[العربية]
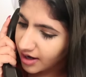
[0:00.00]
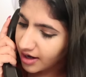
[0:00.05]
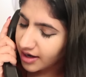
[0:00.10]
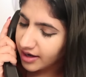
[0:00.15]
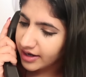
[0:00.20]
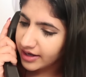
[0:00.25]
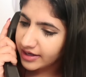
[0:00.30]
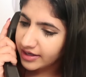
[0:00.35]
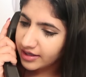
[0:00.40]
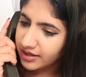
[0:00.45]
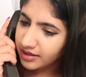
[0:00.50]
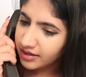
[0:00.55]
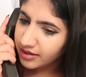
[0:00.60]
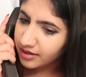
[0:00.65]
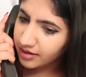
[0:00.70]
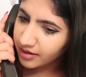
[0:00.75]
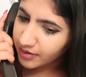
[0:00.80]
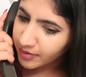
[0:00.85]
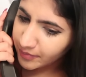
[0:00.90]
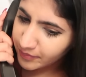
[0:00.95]
I
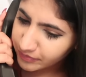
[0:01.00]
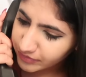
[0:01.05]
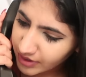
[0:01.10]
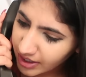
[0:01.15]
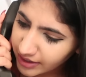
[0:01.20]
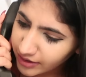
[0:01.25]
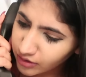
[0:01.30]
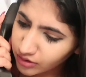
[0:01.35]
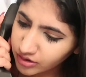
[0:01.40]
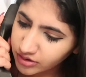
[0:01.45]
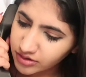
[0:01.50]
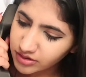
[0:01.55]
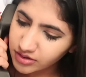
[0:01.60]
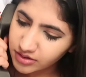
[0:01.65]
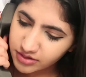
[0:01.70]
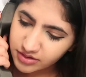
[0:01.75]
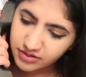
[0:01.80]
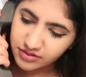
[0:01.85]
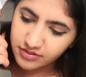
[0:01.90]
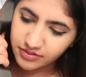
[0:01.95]
um, I
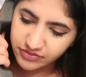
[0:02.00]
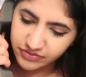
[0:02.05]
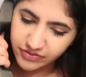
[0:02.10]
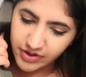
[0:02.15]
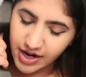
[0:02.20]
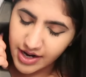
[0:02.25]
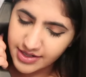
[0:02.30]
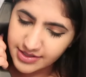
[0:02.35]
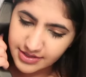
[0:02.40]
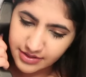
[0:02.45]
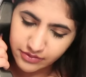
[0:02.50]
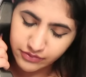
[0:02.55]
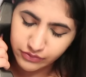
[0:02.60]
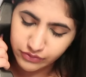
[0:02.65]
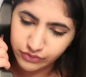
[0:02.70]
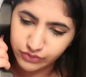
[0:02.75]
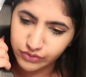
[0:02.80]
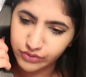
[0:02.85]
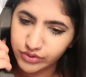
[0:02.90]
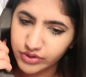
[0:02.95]
ordered fries and
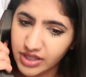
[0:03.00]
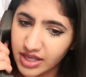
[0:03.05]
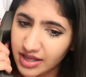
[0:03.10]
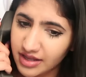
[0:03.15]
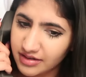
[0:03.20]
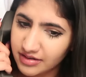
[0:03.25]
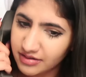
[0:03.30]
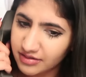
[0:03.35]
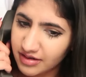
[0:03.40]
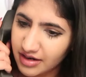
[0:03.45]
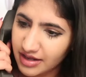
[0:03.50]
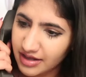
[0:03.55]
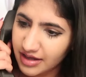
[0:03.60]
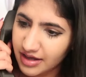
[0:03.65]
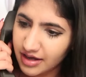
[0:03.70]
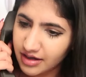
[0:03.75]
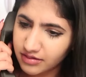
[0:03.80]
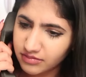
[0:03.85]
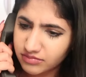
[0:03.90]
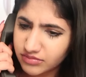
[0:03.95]
food and
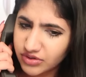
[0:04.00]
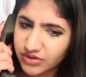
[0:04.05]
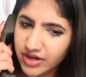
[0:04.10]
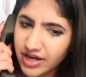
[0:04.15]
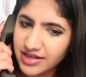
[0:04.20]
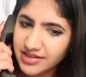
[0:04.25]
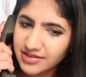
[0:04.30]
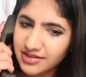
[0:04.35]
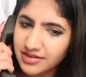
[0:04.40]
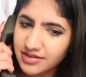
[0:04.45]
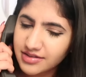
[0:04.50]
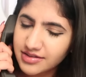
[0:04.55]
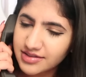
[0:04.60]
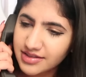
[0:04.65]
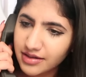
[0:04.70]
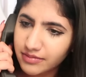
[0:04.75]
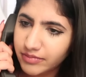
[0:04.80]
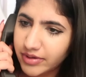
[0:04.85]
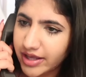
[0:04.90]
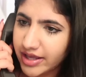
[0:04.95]
you guys didn't
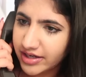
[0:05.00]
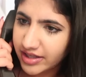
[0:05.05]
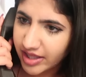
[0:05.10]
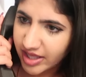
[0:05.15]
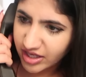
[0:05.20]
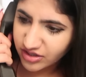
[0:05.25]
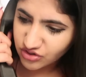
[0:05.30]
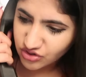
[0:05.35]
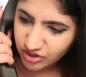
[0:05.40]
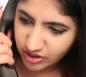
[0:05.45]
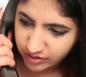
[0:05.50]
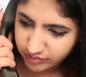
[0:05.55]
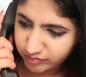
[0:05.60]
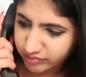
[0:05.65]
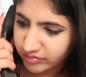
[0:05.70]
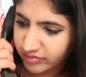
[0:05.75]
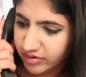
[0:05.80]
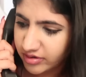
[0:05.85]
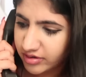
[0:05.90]
send me any ketchup.